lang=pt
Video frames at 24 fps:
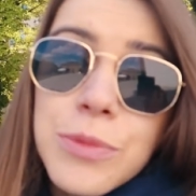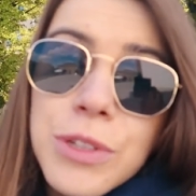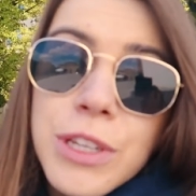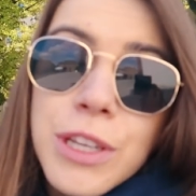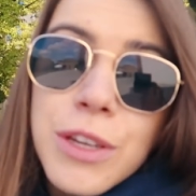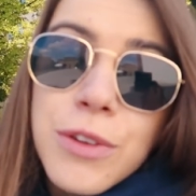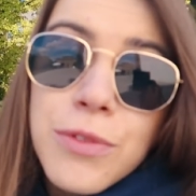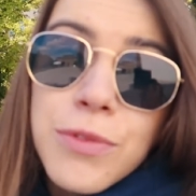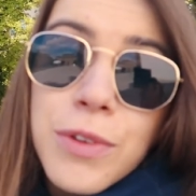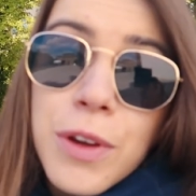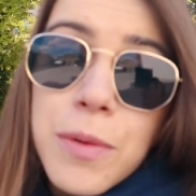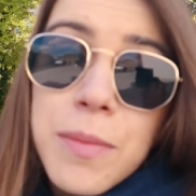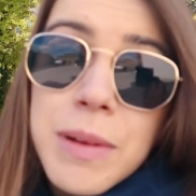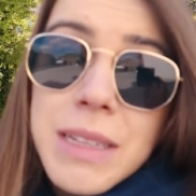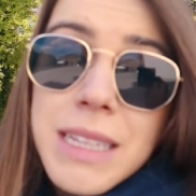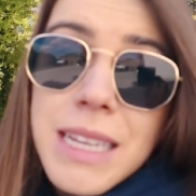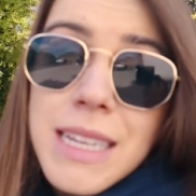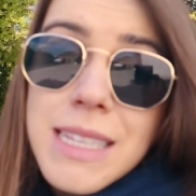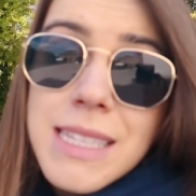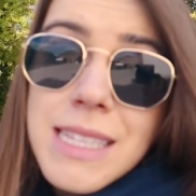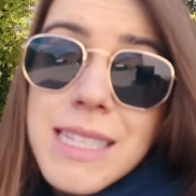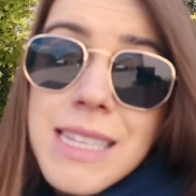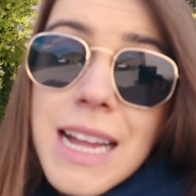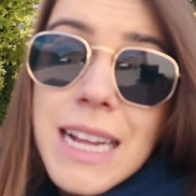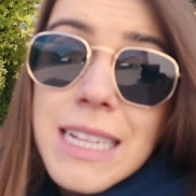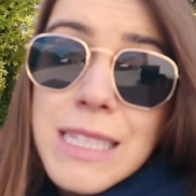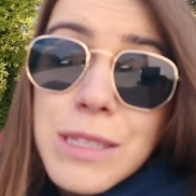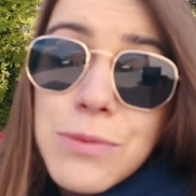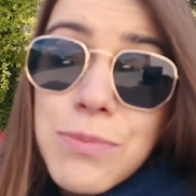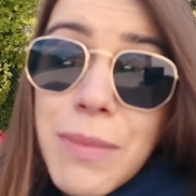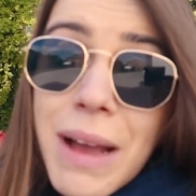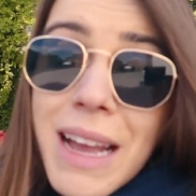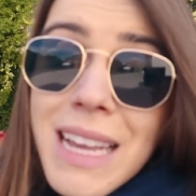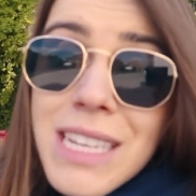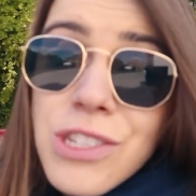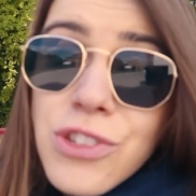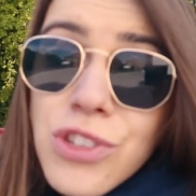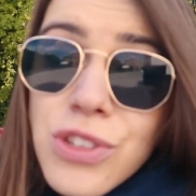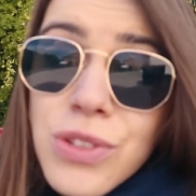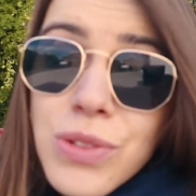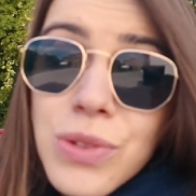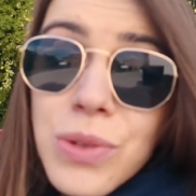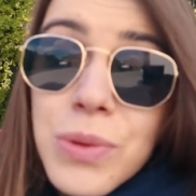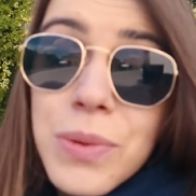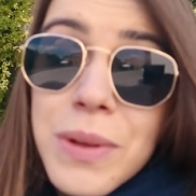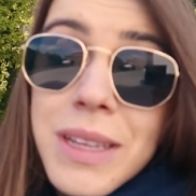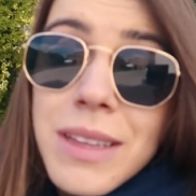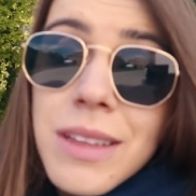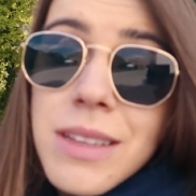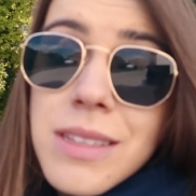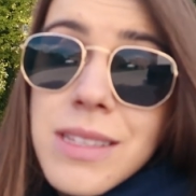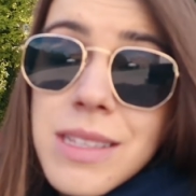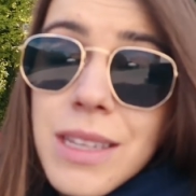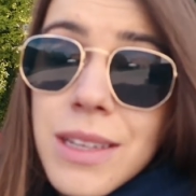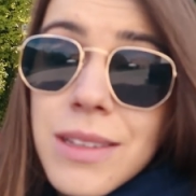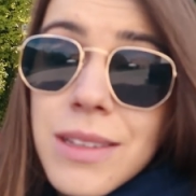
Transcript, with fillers: Munique foi uma das cidades mais destruídas